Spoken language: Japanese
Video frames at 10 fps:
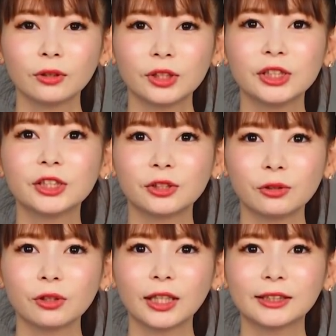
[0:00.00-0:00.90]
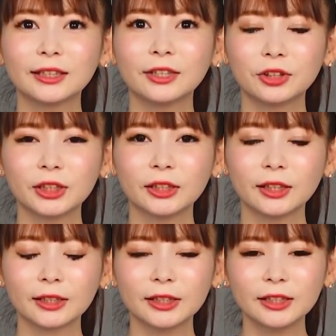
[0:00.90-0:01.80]
シンジの語り合うシーン。
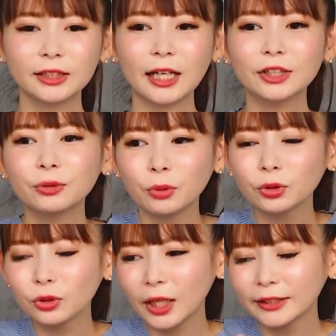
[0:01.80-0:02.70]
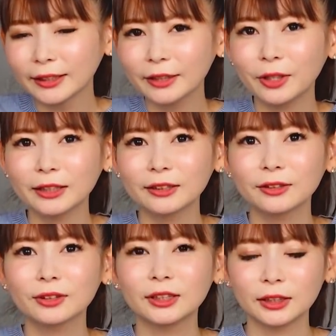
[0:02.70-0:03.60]
なんかシンジ最初冒頭あんなゲロ吐いて
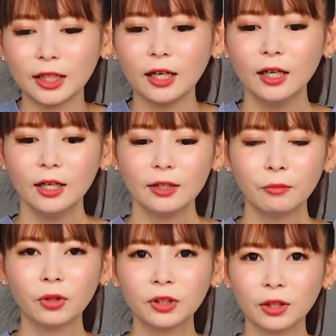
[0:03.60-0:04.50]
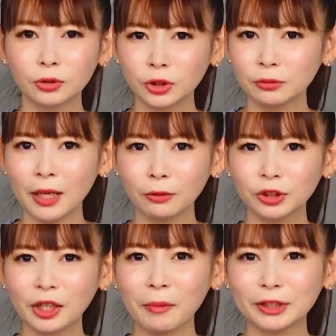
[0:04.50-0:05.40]
たくせにさ、僕が落とし前を
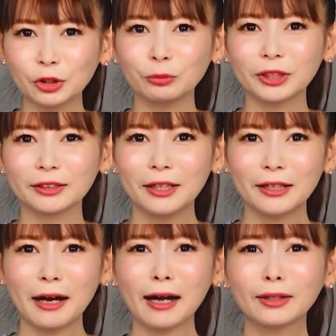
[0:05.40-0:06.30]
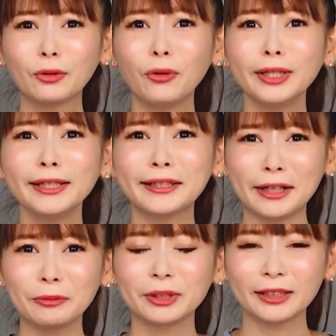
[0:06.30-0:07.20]
つけますよみたいな、かっこいい
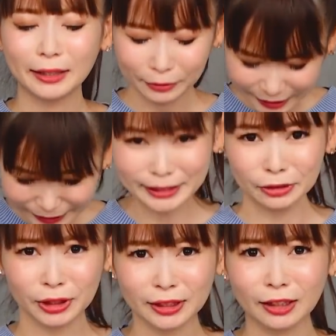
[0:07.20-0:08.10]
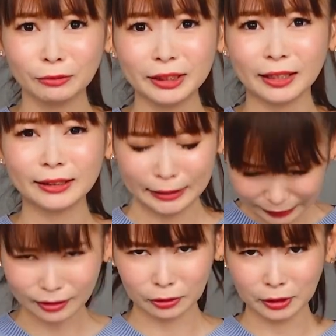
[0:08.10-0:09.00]
かよみたいな、キリッとした顔見た？
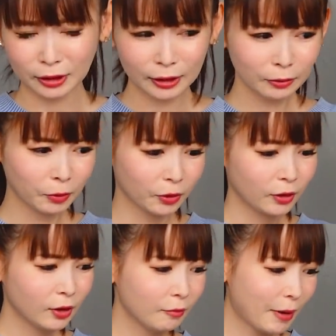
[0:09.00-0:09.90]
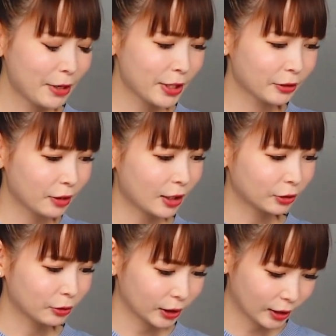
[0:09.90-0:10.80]
キリッともう眉毛の
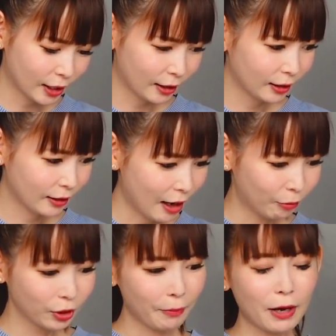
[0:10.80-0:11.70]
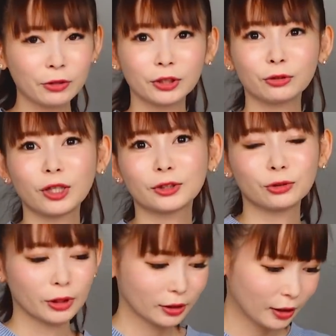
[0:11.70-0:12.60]
角度がさ、あ、危ない、パンフレットに書き
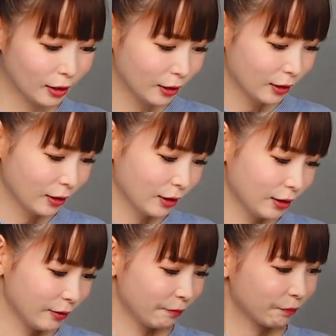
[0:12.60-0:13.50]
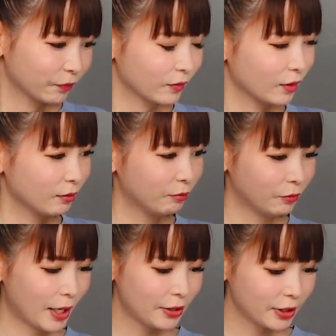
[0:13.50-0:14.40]
そうになった。もう
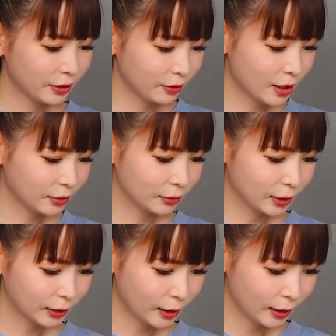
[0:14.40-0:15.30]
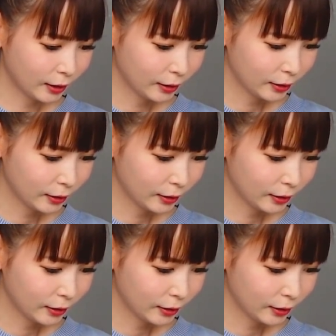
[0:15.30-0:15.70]
眉毛の角度がさ、